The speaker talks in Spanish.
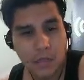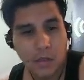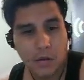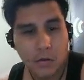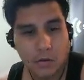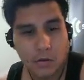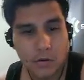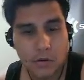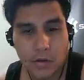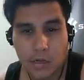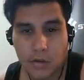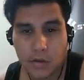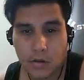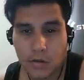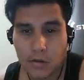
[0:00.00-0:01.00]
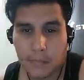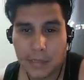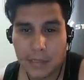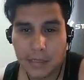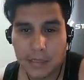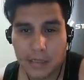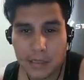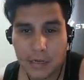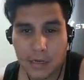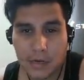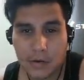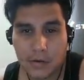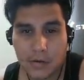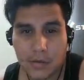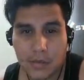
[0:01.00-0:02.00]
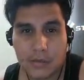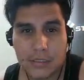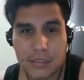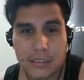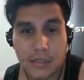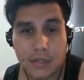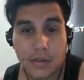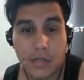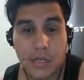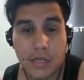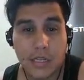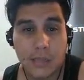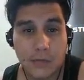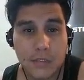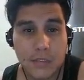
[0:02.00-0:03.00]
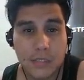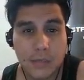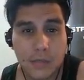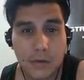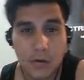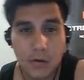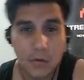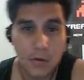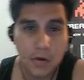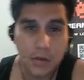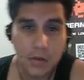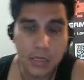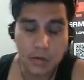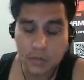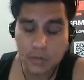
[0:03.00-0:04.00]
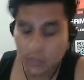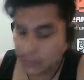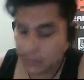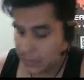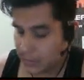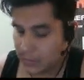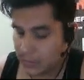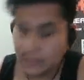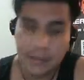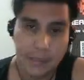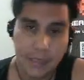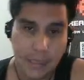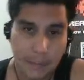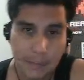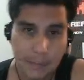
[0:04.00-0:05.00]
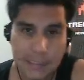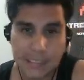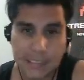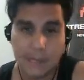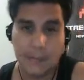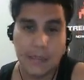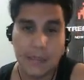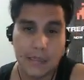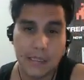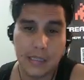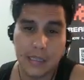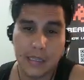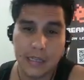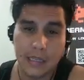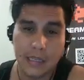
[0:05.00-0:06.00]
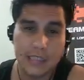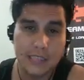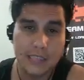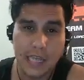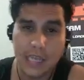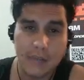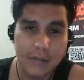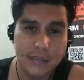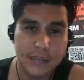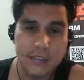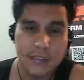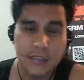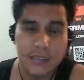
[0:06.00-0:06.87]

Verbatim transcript: uno de los más destacados desarrolladores de música para los juegos de 8 bits especialmente Cybex